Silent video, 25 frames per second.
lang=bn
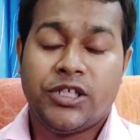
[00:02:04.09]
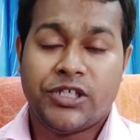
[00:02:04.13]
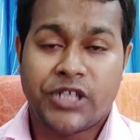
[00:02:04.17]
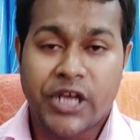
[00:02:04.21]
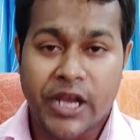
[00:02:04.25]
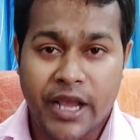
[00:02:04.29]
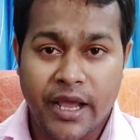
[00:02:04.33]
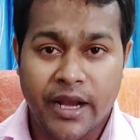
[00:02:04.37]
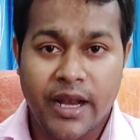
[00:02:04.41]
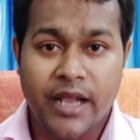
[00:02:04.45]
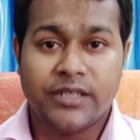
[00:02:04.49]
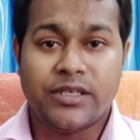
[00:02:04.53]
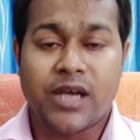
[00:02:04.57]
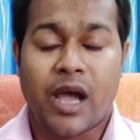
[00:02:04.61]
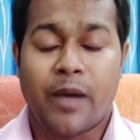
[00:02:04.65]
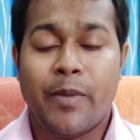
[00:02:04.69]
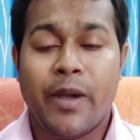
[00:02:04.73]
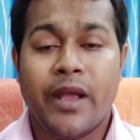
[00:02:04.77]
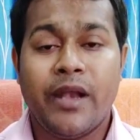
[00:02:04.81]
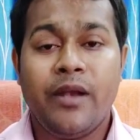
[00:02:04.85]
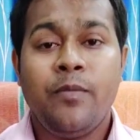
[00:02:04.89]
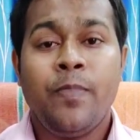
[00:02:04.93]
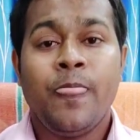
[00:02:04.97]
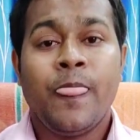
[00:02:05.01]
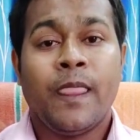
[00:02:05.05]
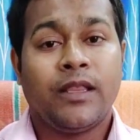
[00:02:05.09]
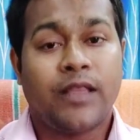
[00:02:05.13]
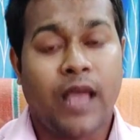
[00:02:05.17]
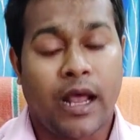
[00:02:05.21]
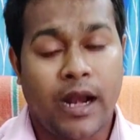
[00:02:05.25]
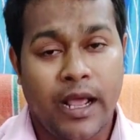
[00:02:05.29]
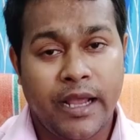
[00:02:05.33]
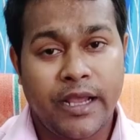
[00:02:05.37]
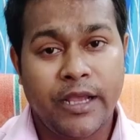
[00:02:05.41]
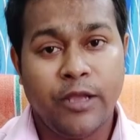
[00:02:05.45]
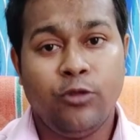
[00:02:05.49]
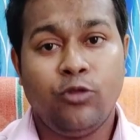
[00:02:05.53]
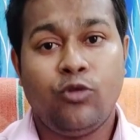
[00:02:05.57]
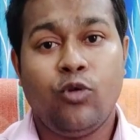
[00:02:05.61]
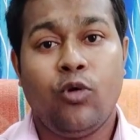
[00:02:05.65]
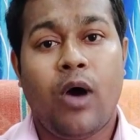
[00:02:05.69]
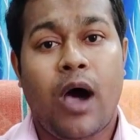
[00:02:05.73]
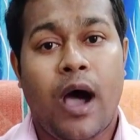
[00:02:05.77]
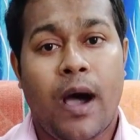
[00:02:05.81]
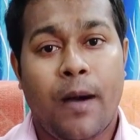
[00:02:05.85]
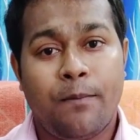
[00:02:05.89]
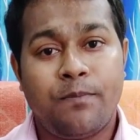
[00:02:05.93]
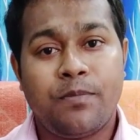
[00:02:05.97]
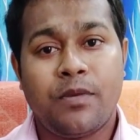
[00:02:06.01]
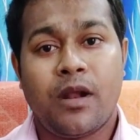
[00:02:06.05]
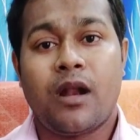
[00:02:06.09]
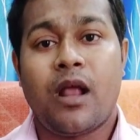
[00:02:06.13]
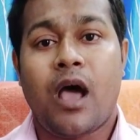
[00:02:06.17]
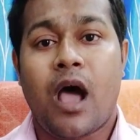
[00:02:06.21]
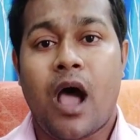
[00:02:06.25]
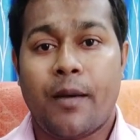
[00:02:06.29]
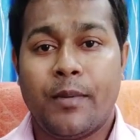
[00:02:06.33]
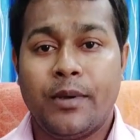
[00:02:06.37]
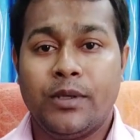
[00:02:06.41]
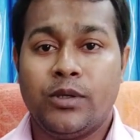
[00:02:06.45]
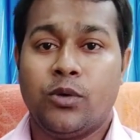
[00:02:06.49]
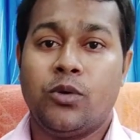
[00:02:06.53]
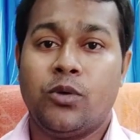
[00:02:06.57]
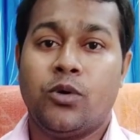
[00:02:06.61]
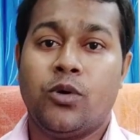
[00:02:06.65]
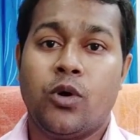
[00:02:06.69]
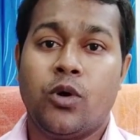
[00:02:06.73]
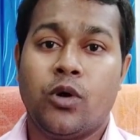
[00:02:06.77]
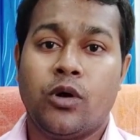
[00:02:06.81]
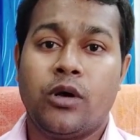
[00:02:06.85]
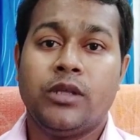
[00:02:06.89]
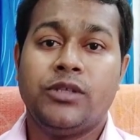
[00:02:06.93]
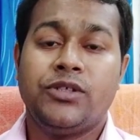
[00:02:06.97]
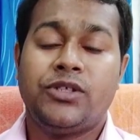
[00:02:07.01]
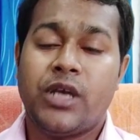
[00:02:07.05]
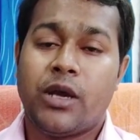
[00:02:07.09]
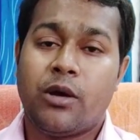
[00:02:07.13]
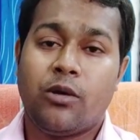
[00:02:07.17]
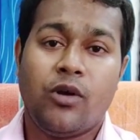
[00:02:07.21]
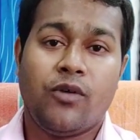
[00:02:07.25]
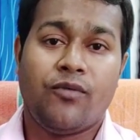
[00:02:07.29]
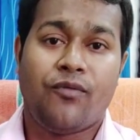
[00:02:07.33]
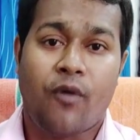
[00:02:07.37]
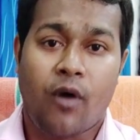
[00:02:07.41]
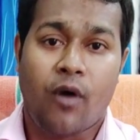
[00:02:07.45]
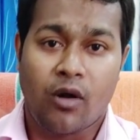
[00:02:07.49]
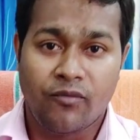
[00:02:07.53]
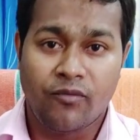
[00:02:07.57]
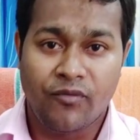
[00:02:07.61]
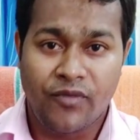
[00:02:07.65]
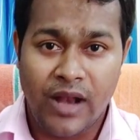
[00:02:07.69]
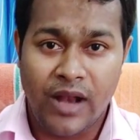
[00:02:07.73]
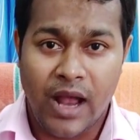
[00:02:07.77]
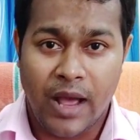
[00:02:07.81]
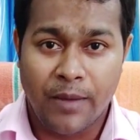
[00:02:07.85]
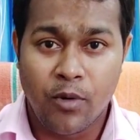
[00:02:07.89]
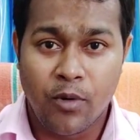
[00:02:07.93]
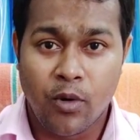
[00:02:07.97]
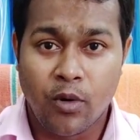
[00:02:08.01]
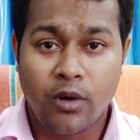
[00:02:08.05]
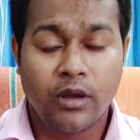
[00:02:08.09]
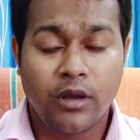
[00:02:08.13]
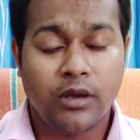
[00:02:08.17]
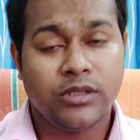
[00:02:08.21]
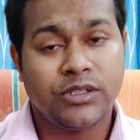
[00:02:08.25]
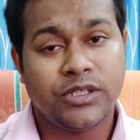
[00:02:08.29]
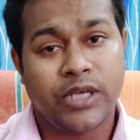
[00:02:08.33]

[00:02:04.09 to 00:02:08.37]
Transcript: সেখানে যাবেন তারা কিন্তু আপনার আবেদন হোক যে কোনো ফর্ম ফিল আপ হোক